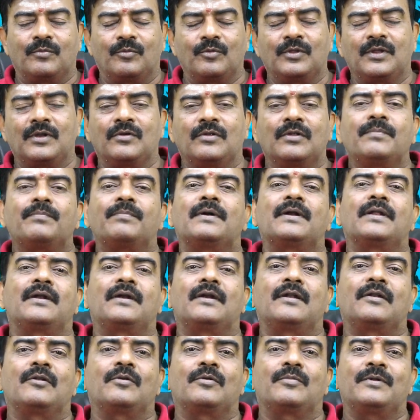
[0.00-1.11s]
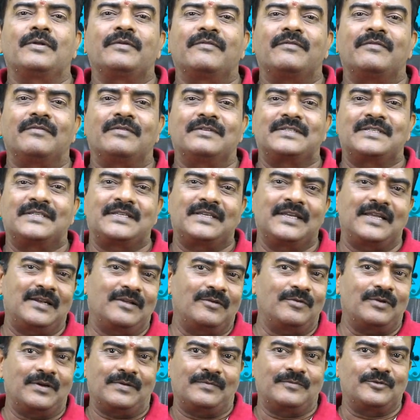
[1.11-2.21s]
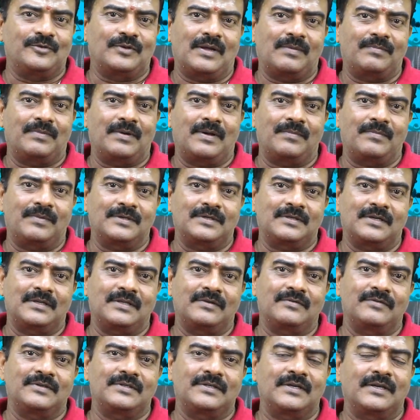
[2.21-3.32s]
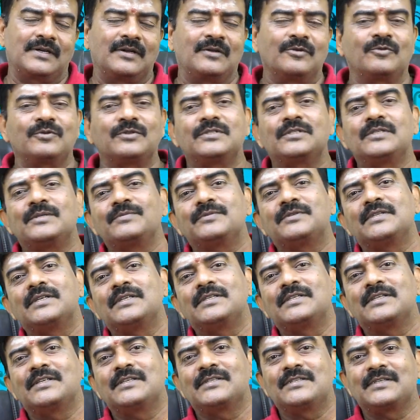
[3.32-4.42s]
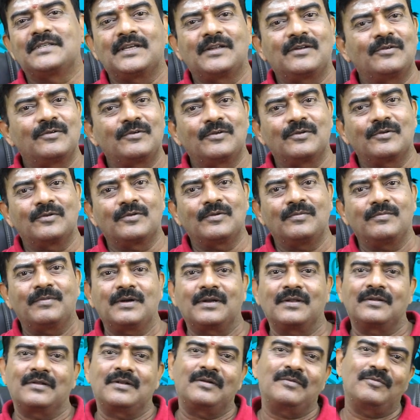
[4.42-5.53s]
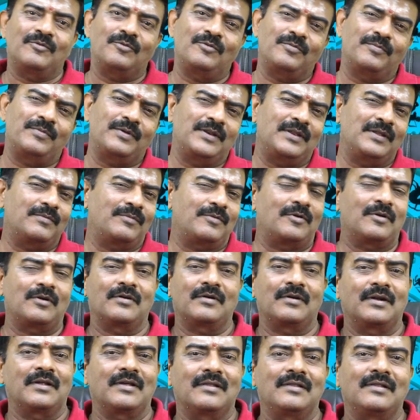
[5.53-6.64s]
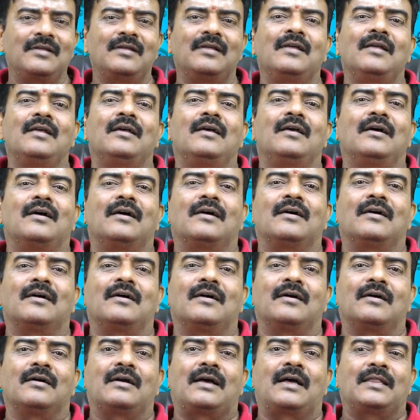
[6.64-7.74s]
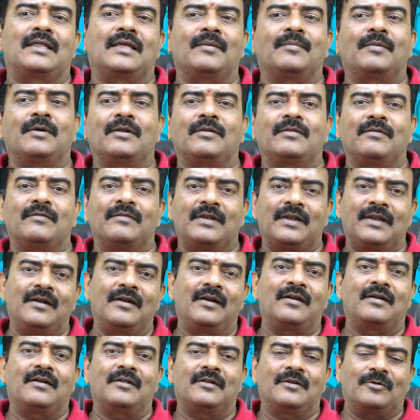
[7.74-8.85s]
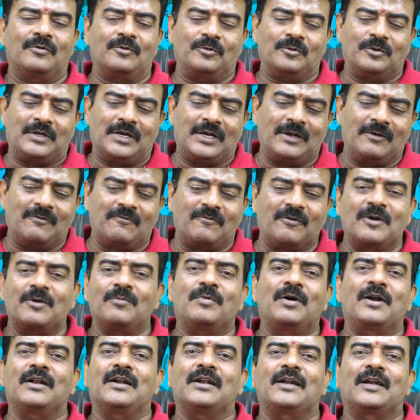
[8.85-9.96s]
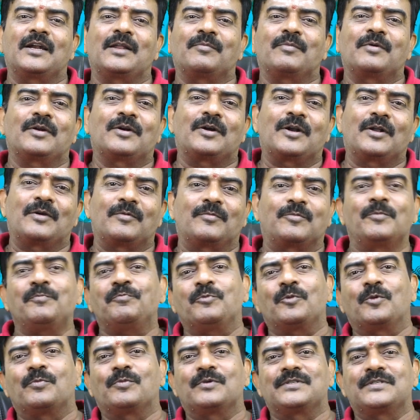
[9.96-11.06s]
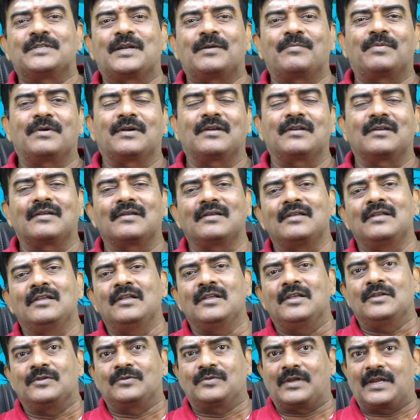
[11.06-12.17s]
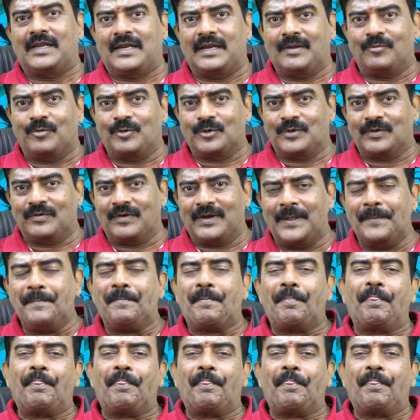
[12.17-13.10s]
புதன் வந்து பன்னிரெண்டில் வரும்போது செலவுகள் ஸோ அப்பா அப்பா சார்ந்த விஷயங்களில் கொஞ்சம் சின்ன சின்ன செலவுகள் இருக்கும் பட் இருந்தாலும் ஒன்றும் பெரிய ப்ராப்ளம் கிடையாது அதே மாதிரி வந்து வெளிநாட்டில் இருக்கிறவங்களுக்கு நல்ல வருமானங்கள் கிடைப்பதற்கான வாய்ப்பும் ரொம்ப சிறப்பாக இருக்குது ஸோ என்னை பொறுத்தவரை